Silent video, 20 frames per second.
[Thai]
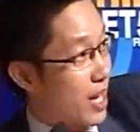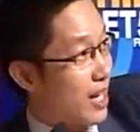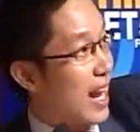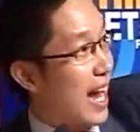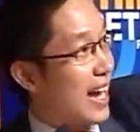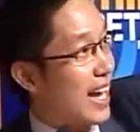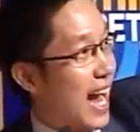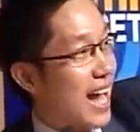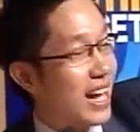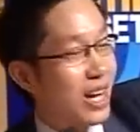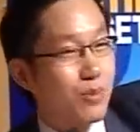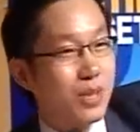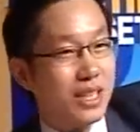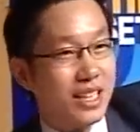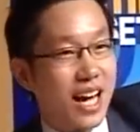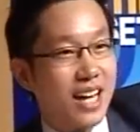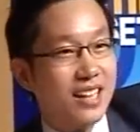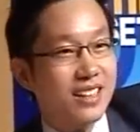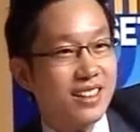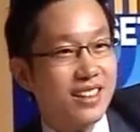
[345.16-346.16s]
มเห็นหลายงานแล้วเหมื
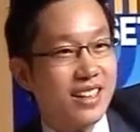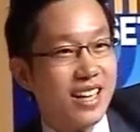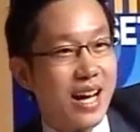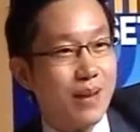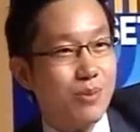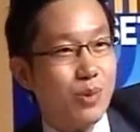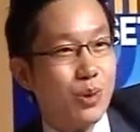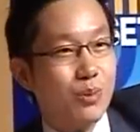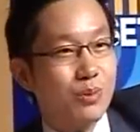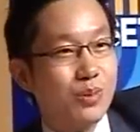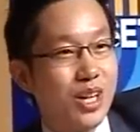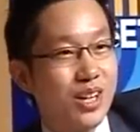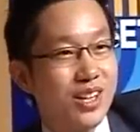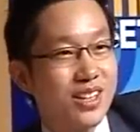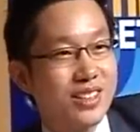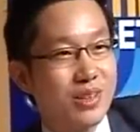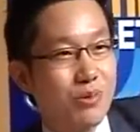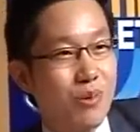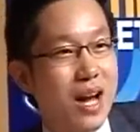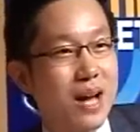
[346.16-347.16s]
อนกันนะครับผมก็
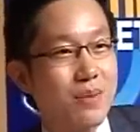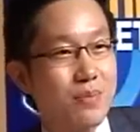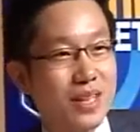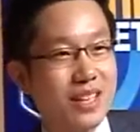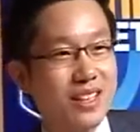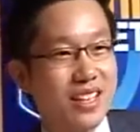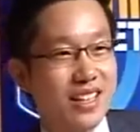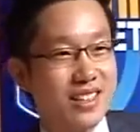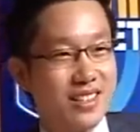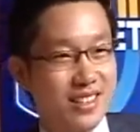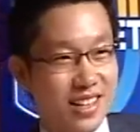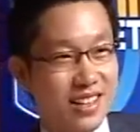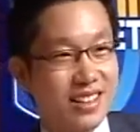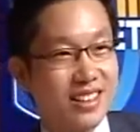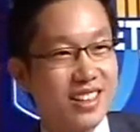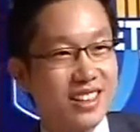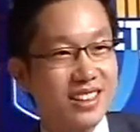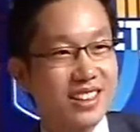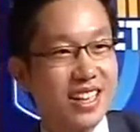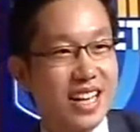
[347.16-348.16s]
ถือว่าเป็นอีกสิ่ง
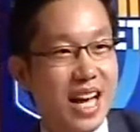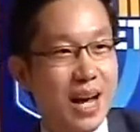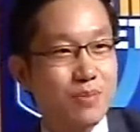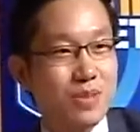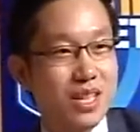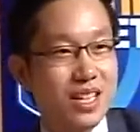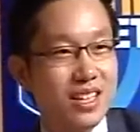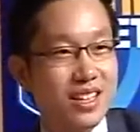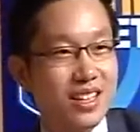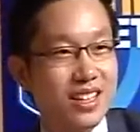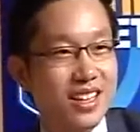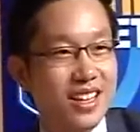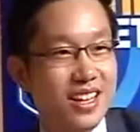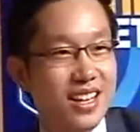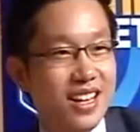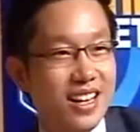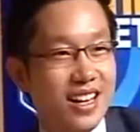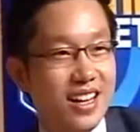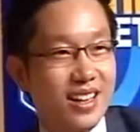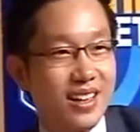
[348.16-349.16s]
หนึ่งนะครับที่
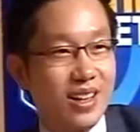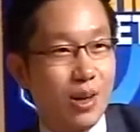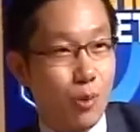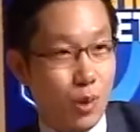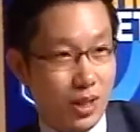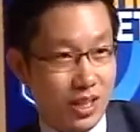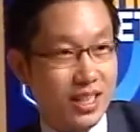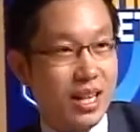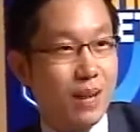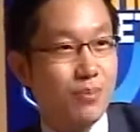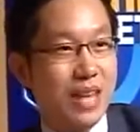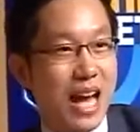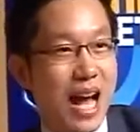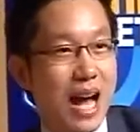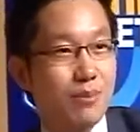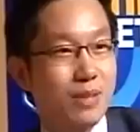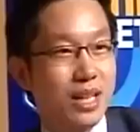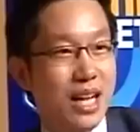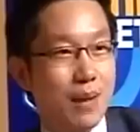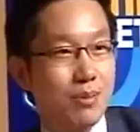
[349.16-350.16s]
เราควรจะทำ
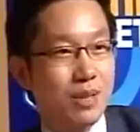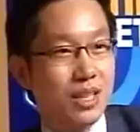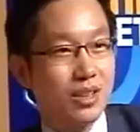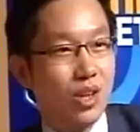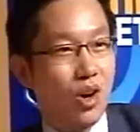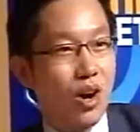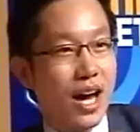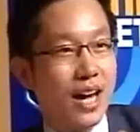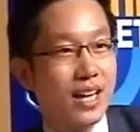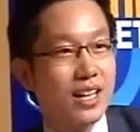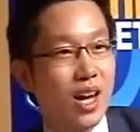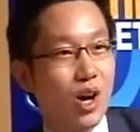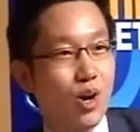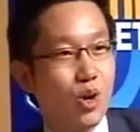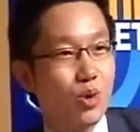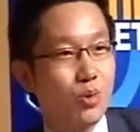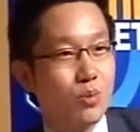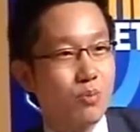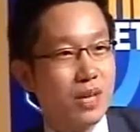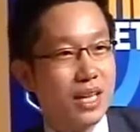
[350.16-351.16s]
ตามนะครับคือต่อให้เรา
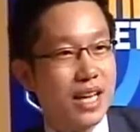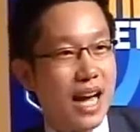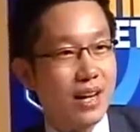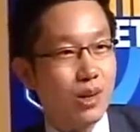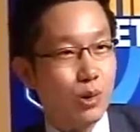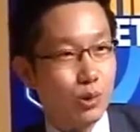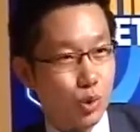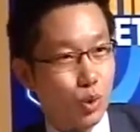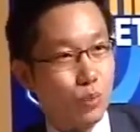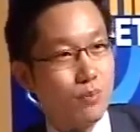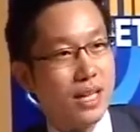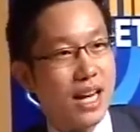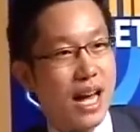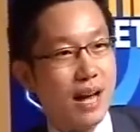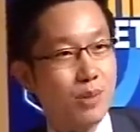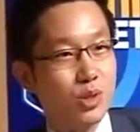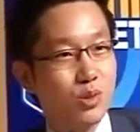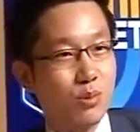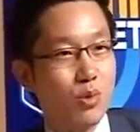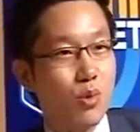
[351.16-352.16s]
มีการลงทุนมานา
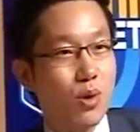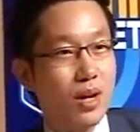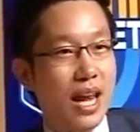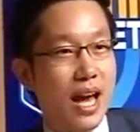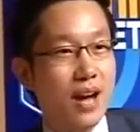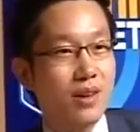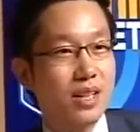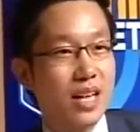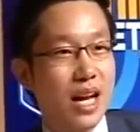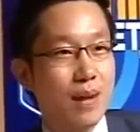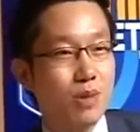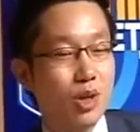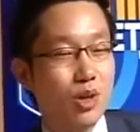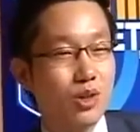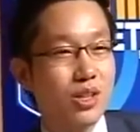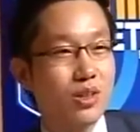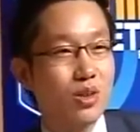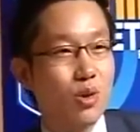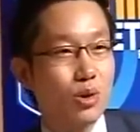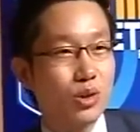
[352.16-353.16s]
นพอสมควรแล้วนะครับเรา
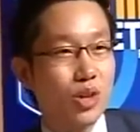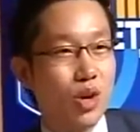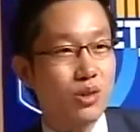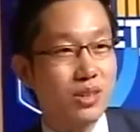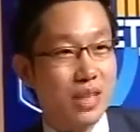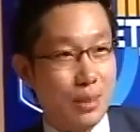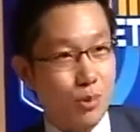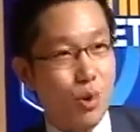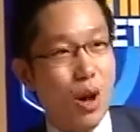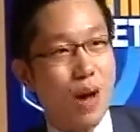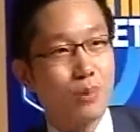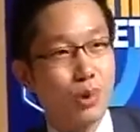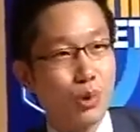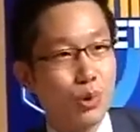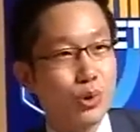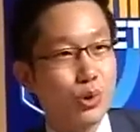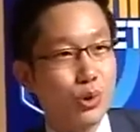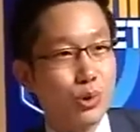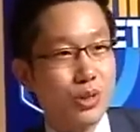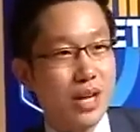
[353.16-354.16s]
ก็ยังคงต้องเก็บความ
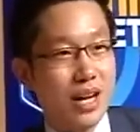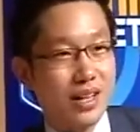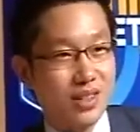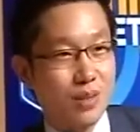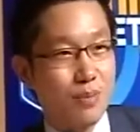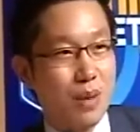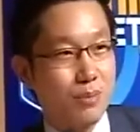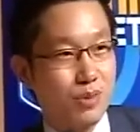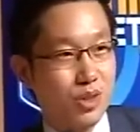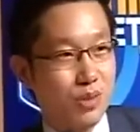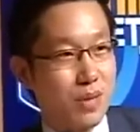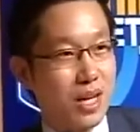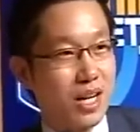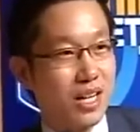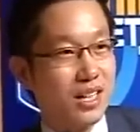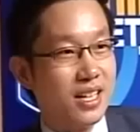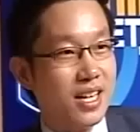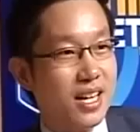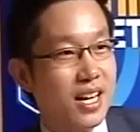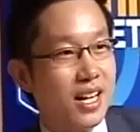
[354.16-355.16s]
รู้อยู่อย่างสม่ำเสม
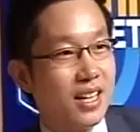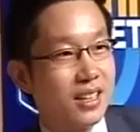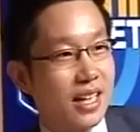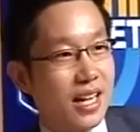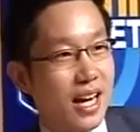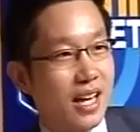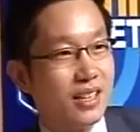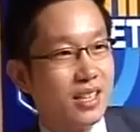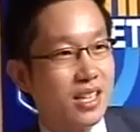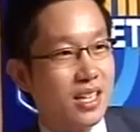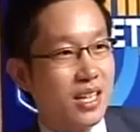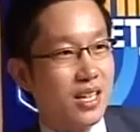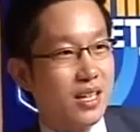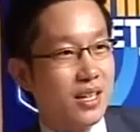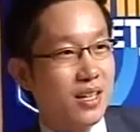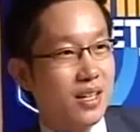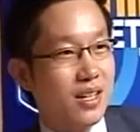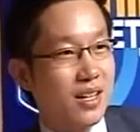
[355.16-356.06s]
อท่านไหนที่